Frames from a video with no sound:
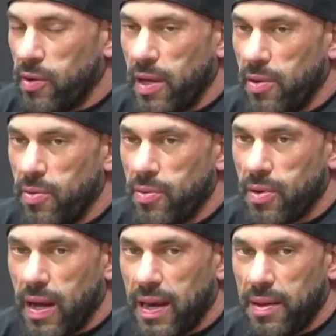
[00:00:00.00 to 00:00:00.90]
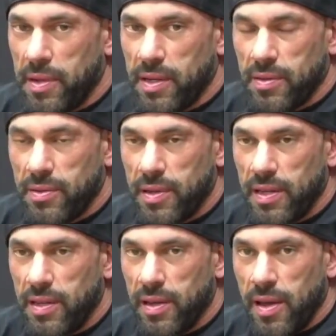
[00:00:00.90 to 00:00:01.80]
é um cara, mano,
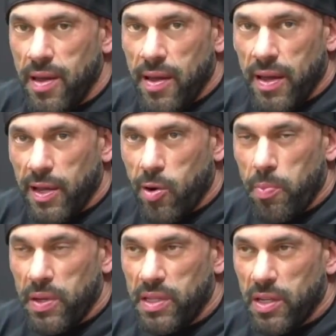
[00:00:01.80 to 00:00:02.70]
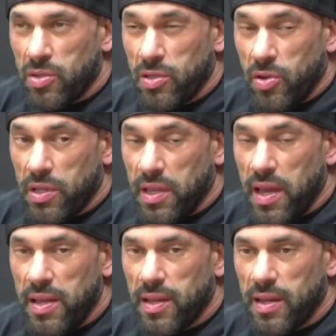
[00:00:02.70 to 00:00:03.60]
ele, ele competia nos anos
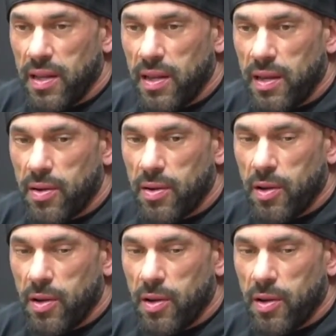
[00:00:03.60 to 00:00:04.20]
80, né? Ele era, ele,